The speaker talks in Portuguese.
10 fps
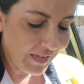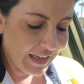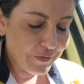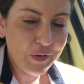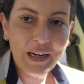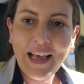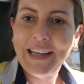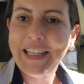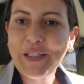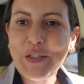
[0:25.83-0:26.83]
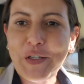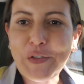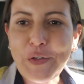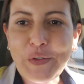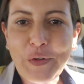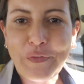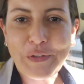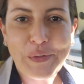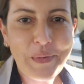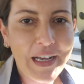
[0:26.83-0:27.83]
E vou lá, né, gente? Eu sofro
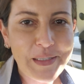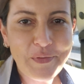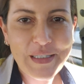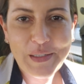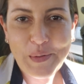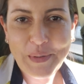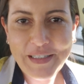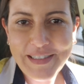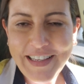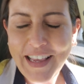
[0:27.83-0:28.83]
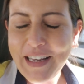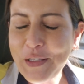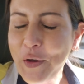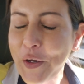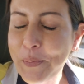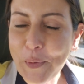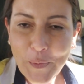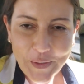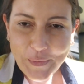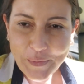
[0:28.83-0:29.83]
demais pra fazer sobrancelha, dói
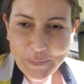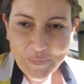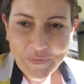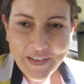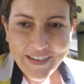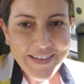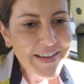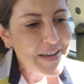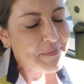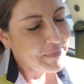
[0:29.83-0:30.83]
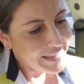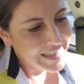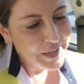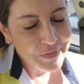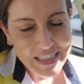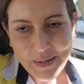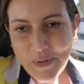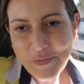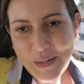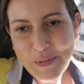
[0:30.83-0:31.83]
muito. Mas tem que fazer
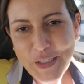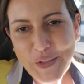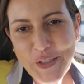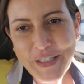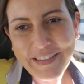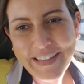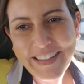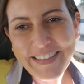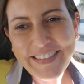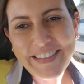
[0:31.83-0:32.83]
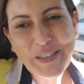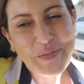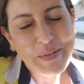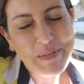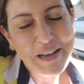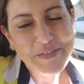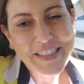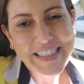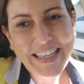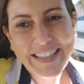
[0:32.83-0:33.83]
para ficar bonitinha, né? Então vamos lá
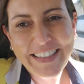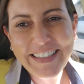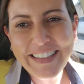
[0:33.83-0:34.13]
fazer.